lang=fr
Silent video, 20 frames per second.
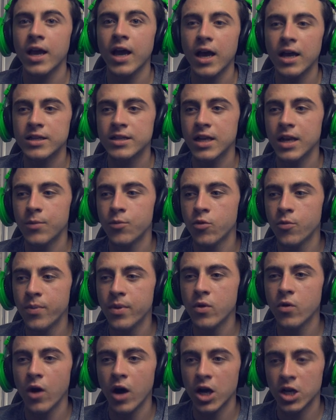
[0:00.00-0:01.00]
écrasé les
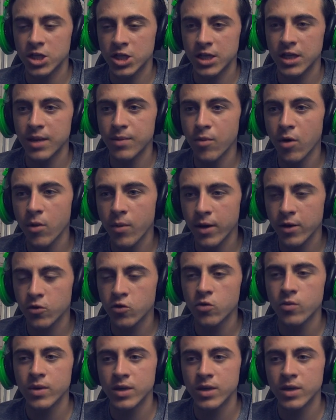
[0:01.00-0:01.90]
poupées ou arraché des membres et tout,